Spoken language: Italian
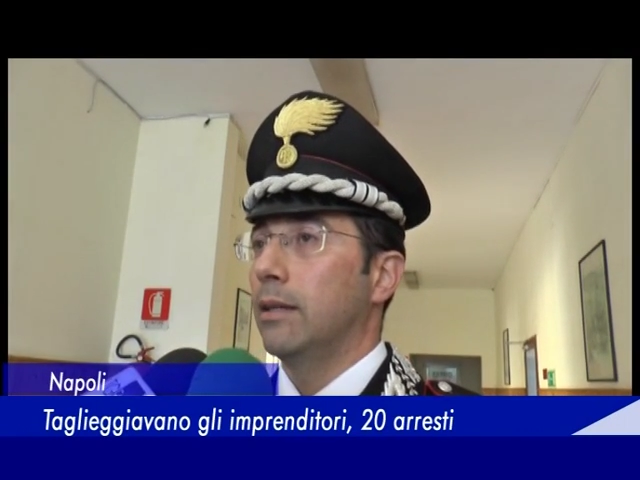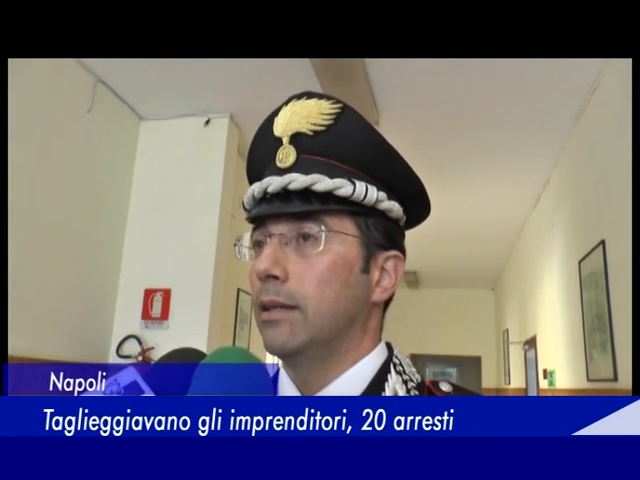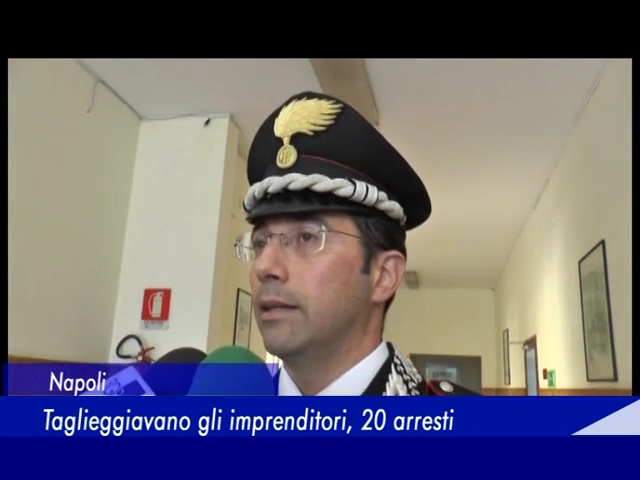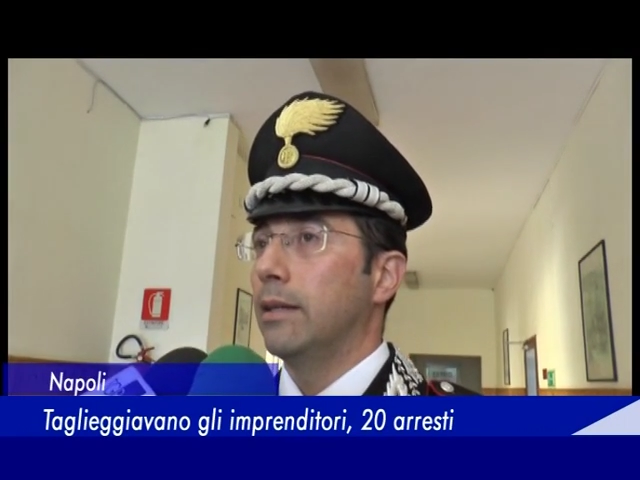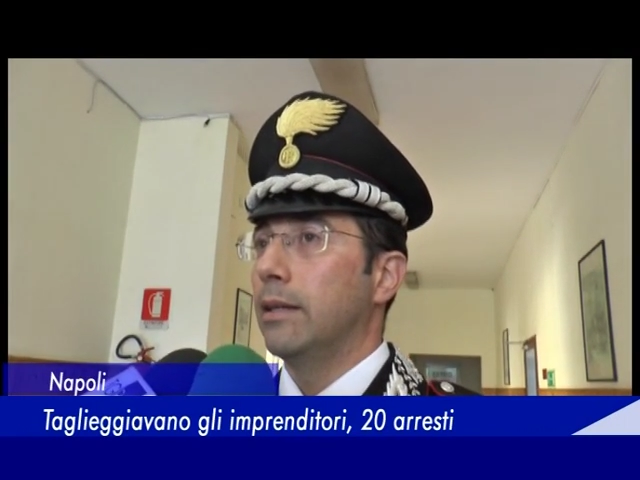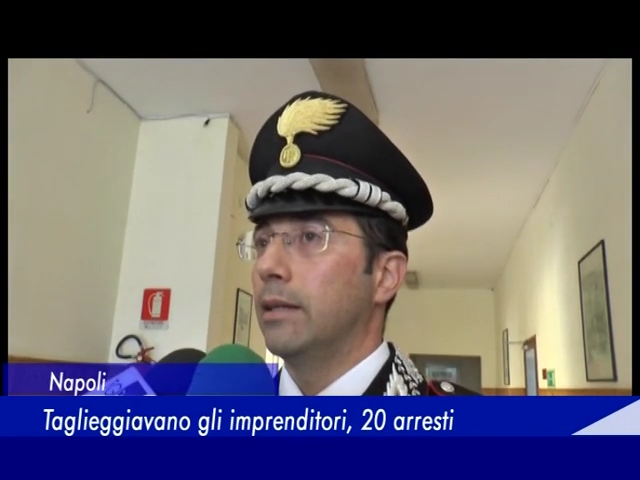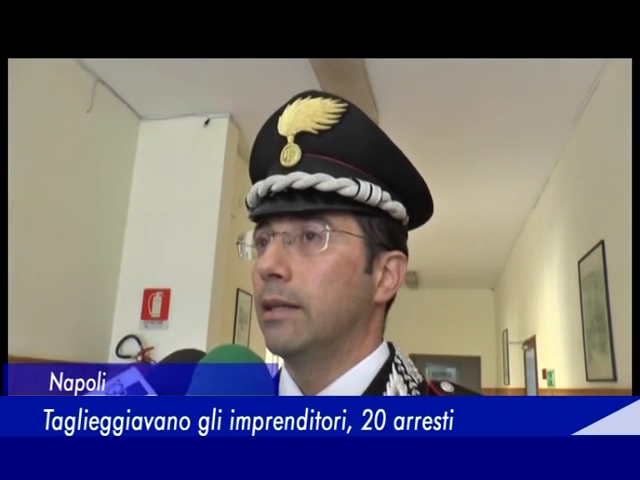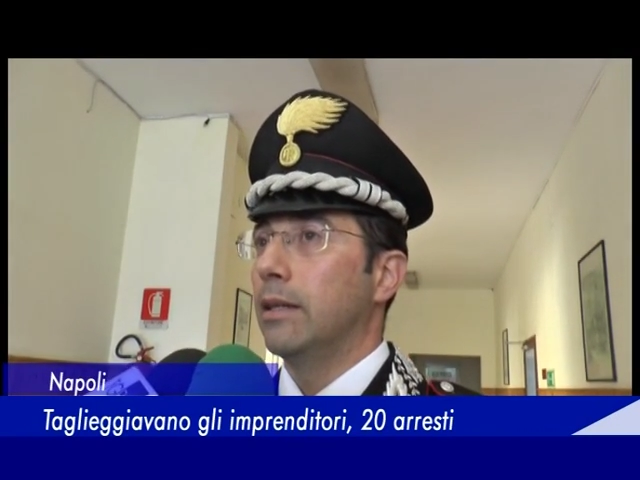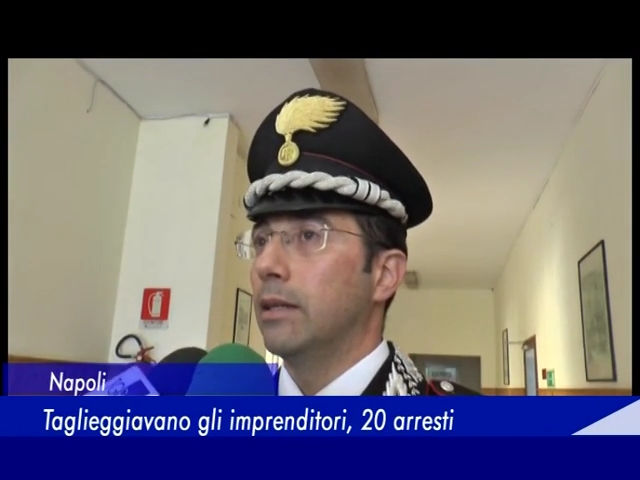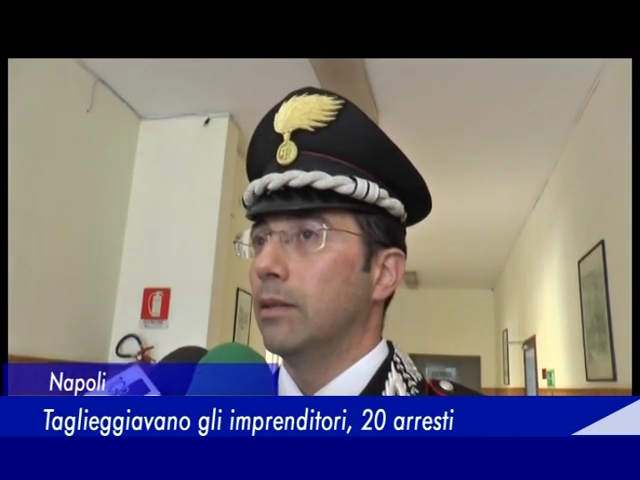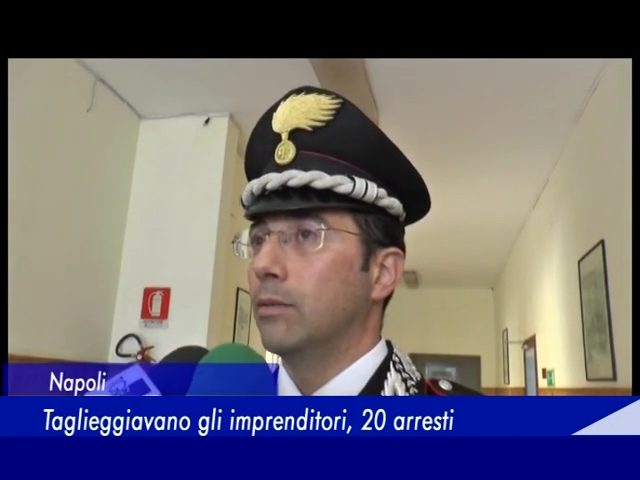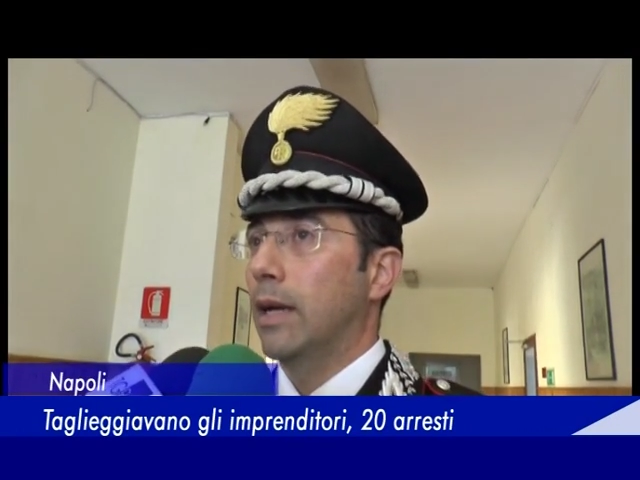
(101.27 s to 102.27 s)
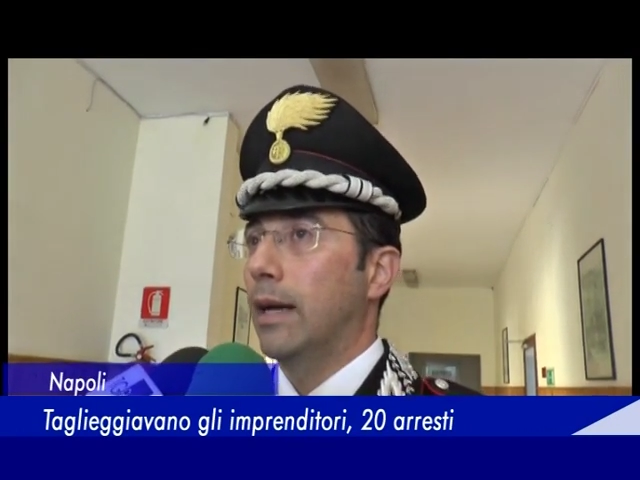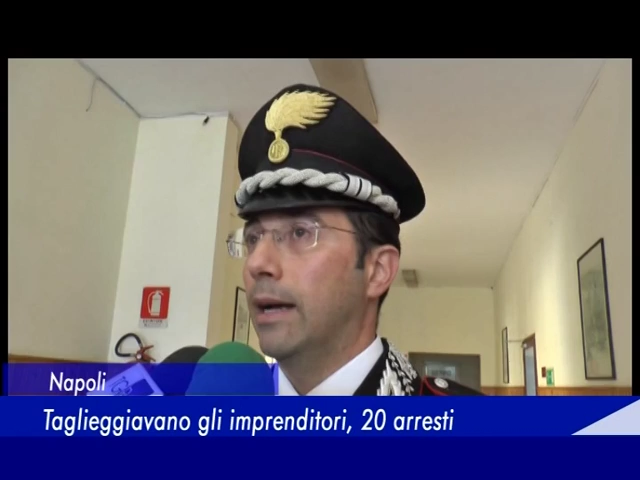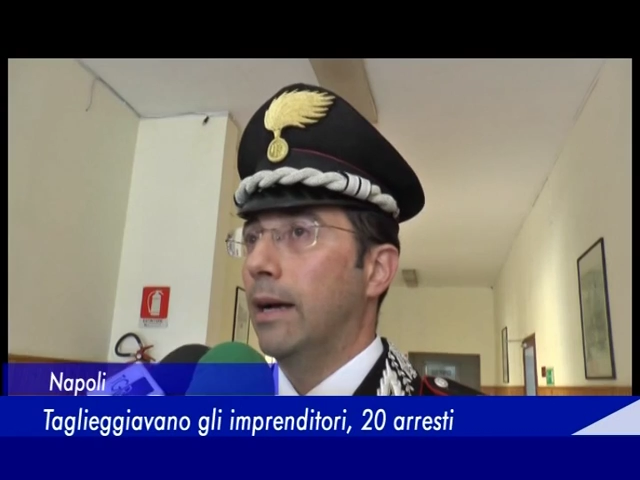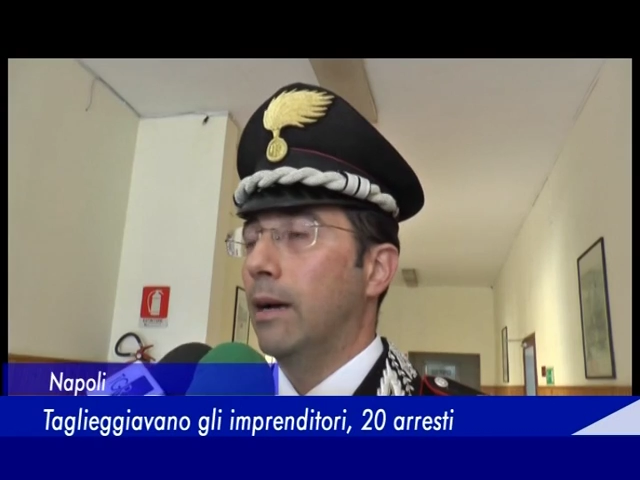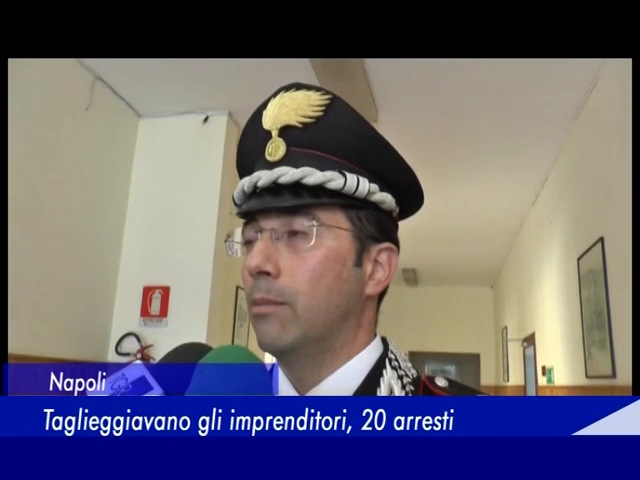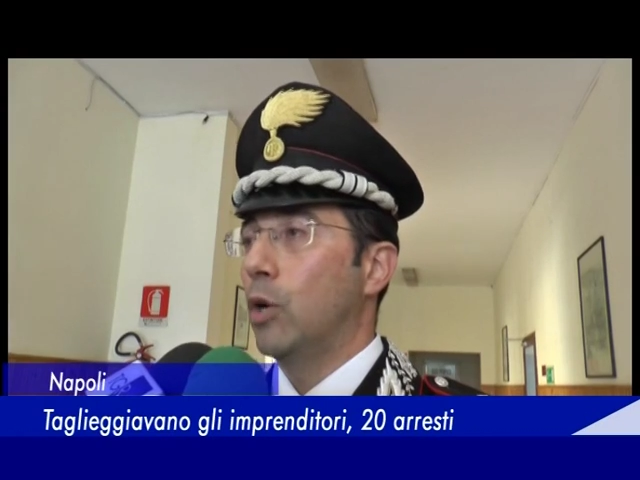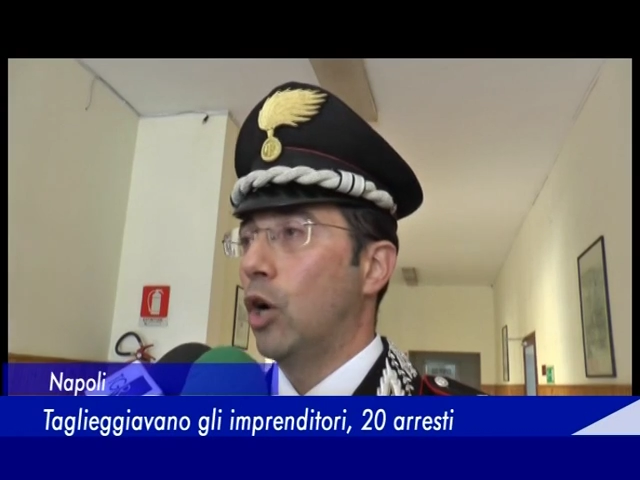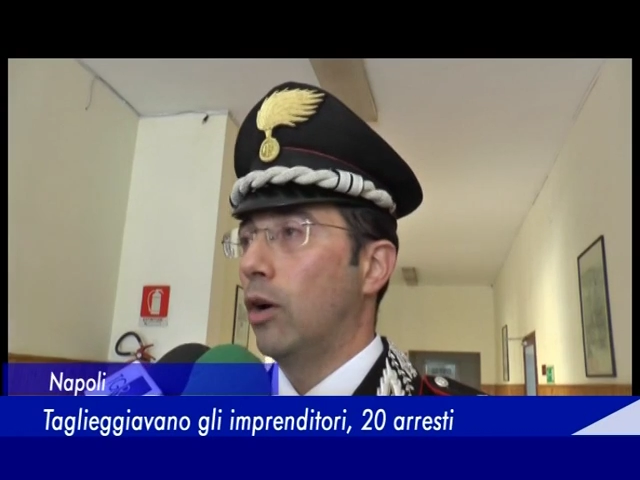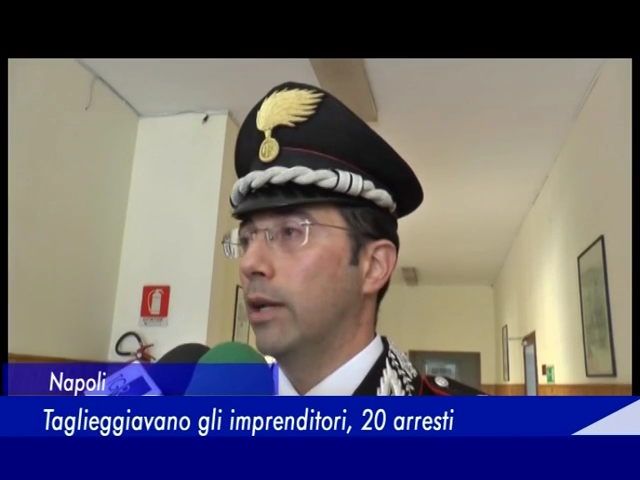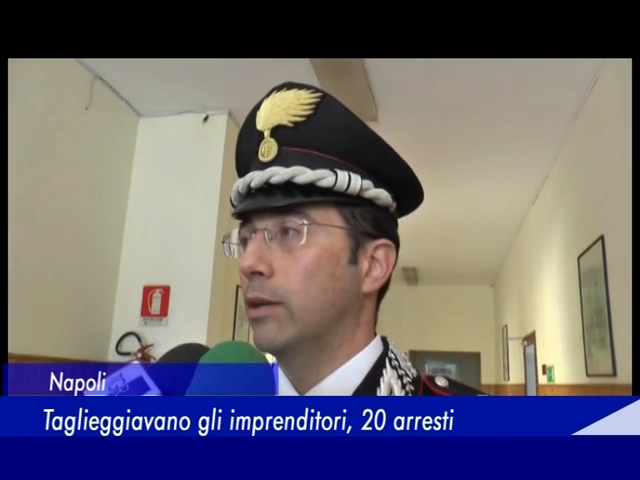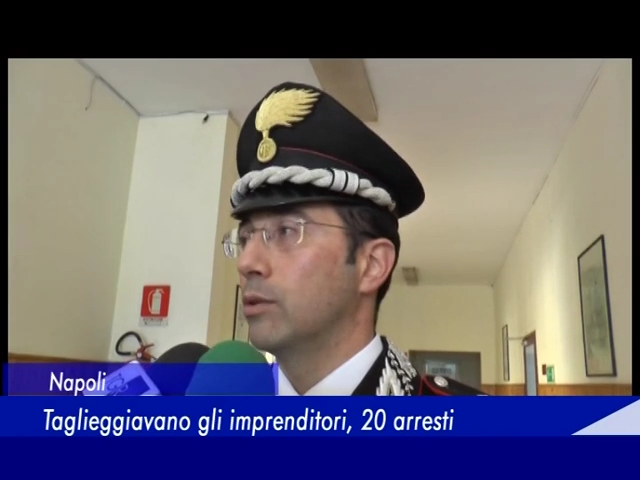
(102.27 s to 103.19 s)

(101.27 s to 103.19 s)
eh, una mole